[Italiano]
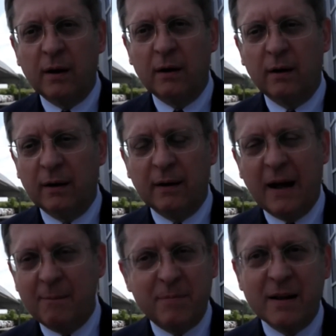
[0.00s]
eh,
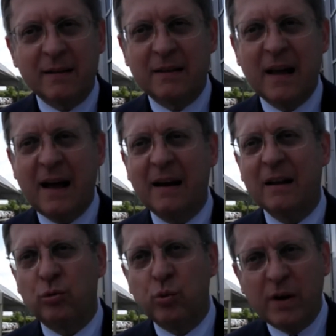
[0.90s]

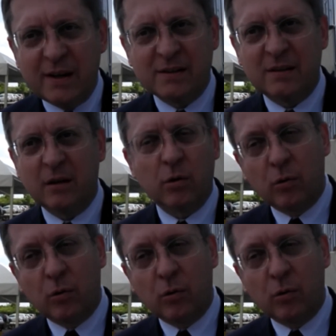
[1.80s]
ambientale, turistico,